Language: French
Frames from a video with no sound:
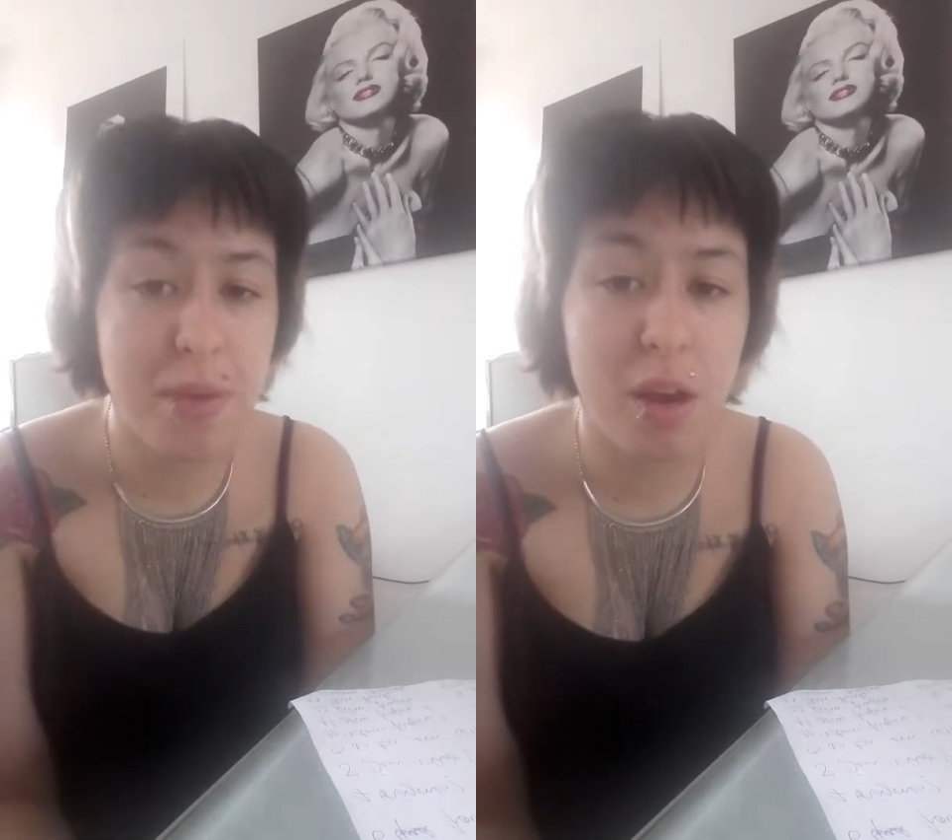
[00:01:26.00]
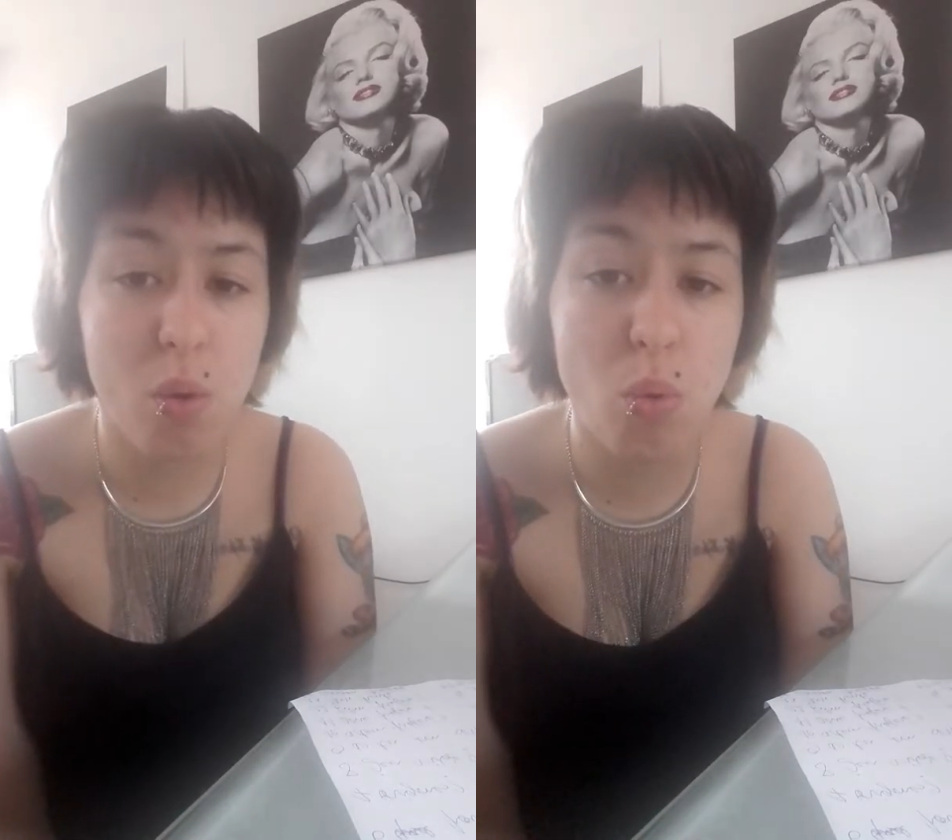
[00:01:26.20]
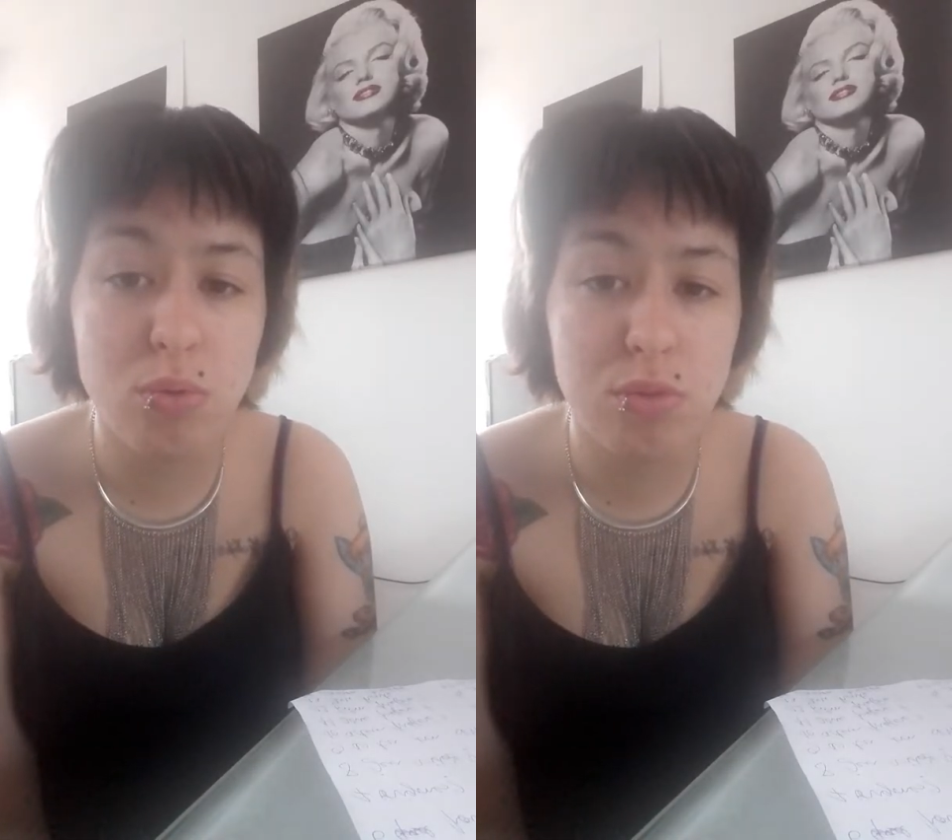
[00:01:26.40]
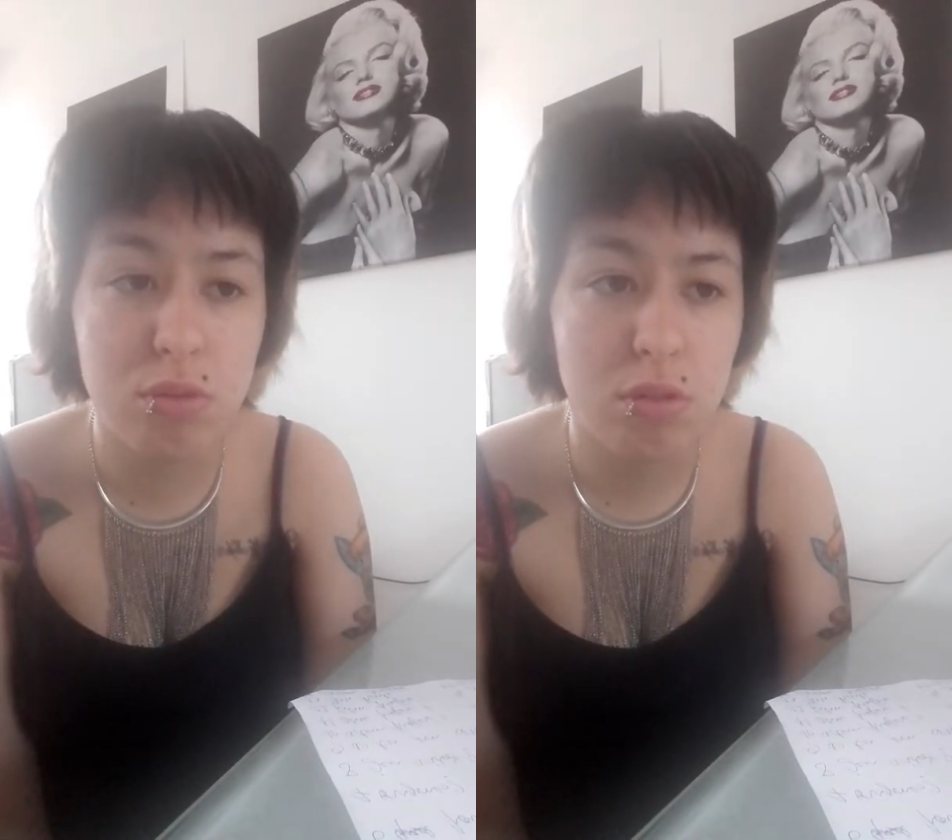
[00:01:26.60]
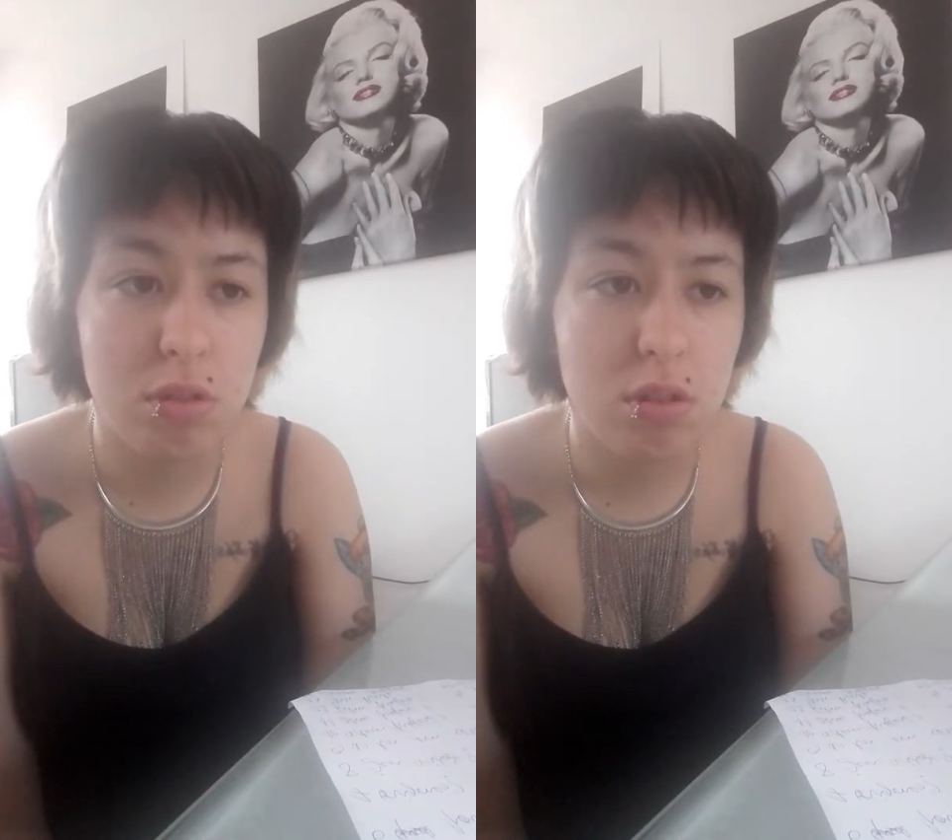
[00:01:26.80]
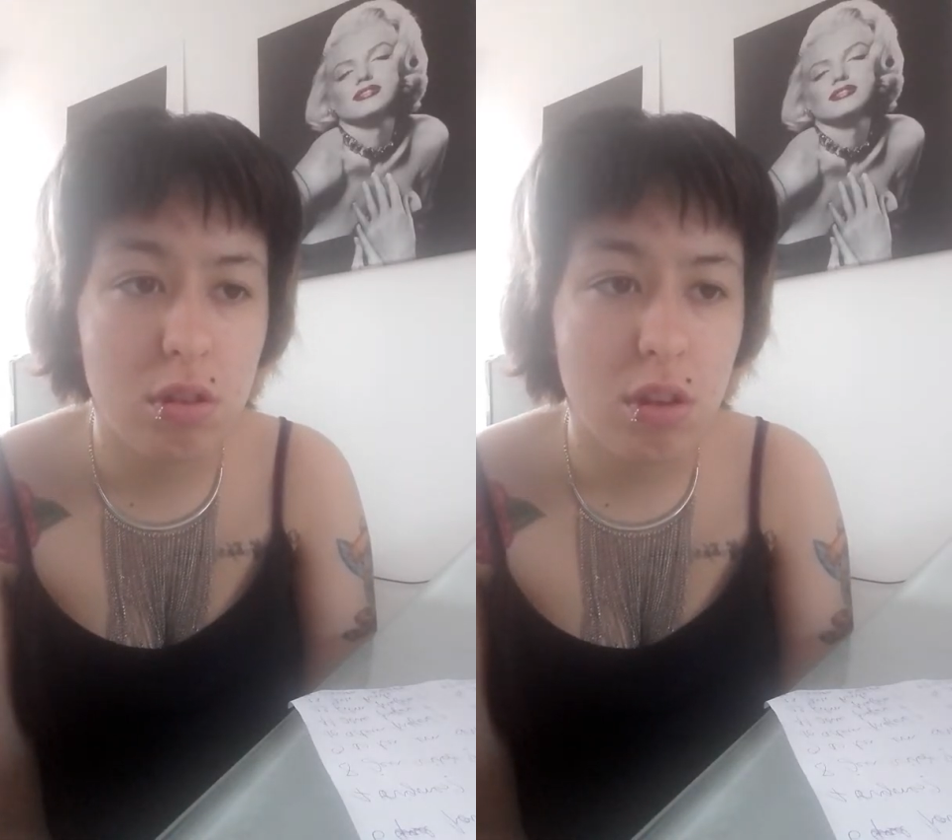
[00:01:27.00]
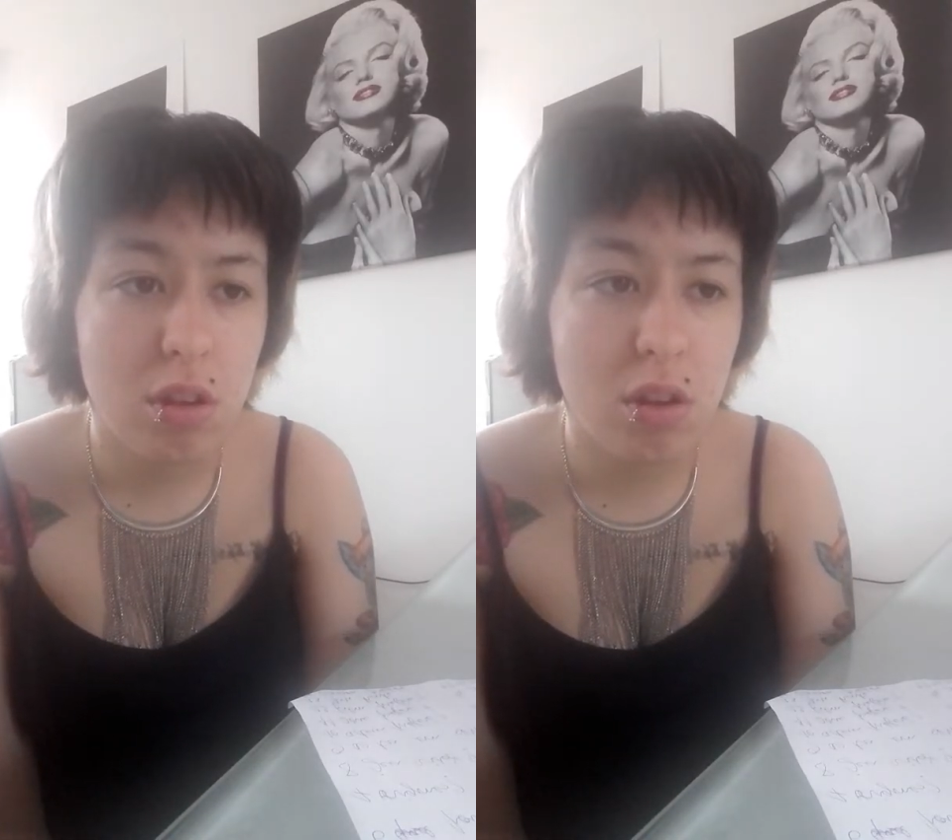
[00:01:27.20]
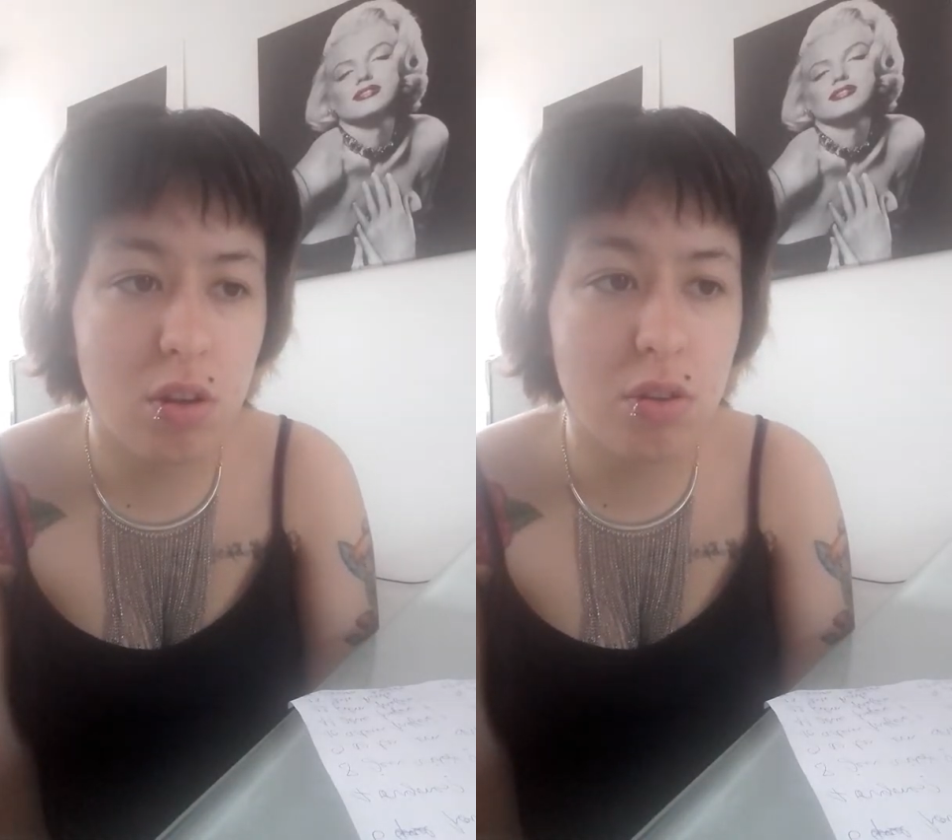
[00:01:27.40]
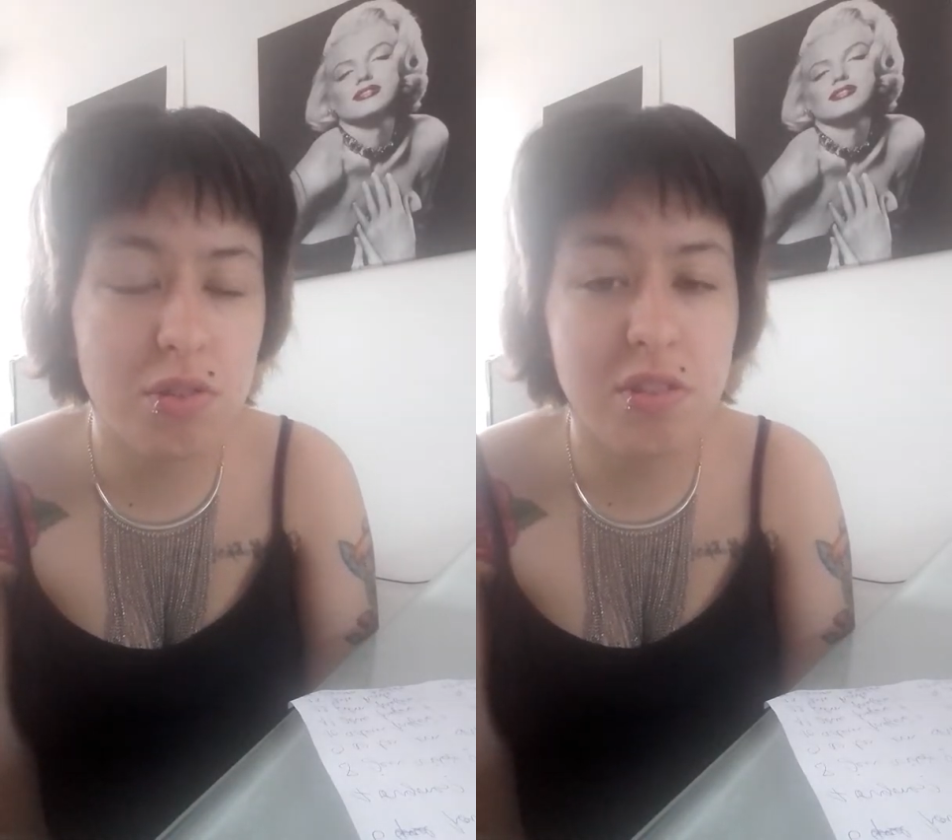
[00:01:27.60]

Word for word: pire honte, euh,